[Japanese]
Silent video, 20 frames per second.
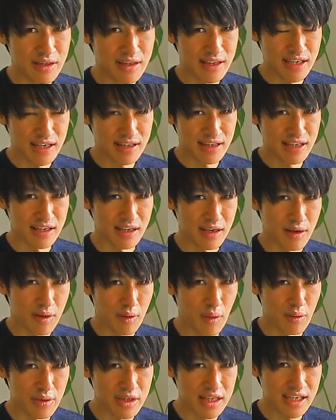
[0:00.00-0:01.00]
しかし、
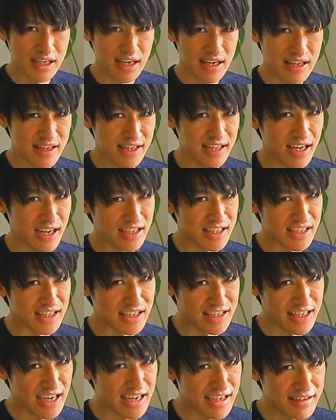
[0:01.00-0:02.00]
小鹿しか
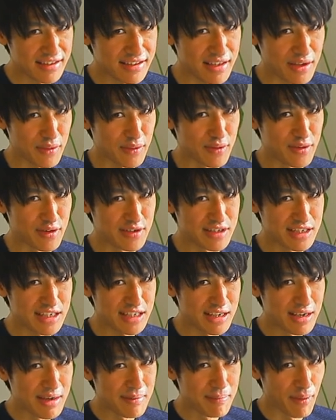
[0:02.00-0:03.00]
いないっていう風
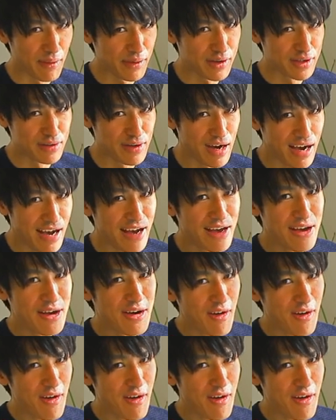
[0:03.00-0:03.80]
に僕は